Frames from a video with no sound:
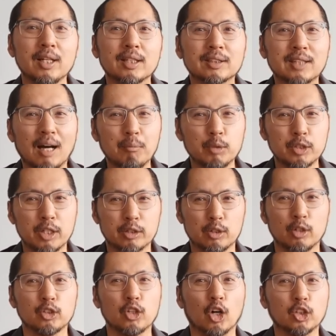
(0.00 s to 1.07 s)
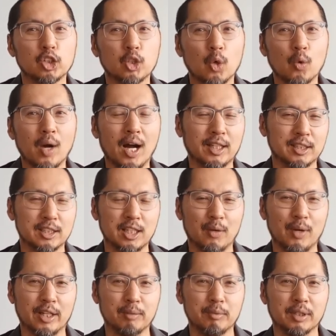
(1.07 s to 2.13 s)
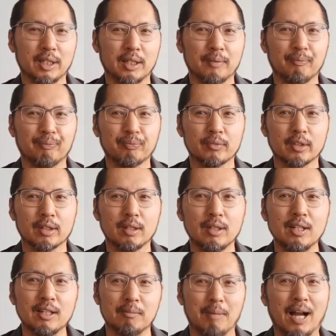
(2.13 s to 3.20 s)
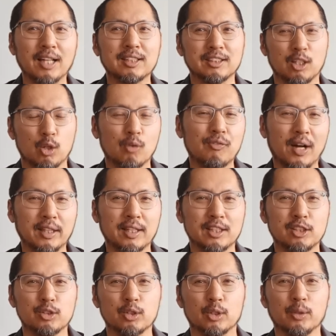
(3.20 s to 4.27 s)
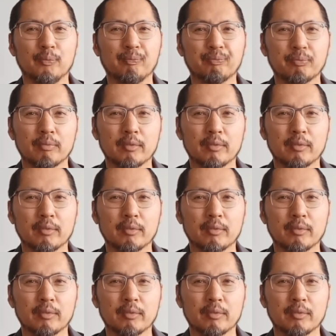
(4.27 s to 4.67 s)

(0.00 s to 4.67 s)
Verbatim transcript: 사무실에서 여직원과 하는 상황입니다. 말 그대로 판타지죠.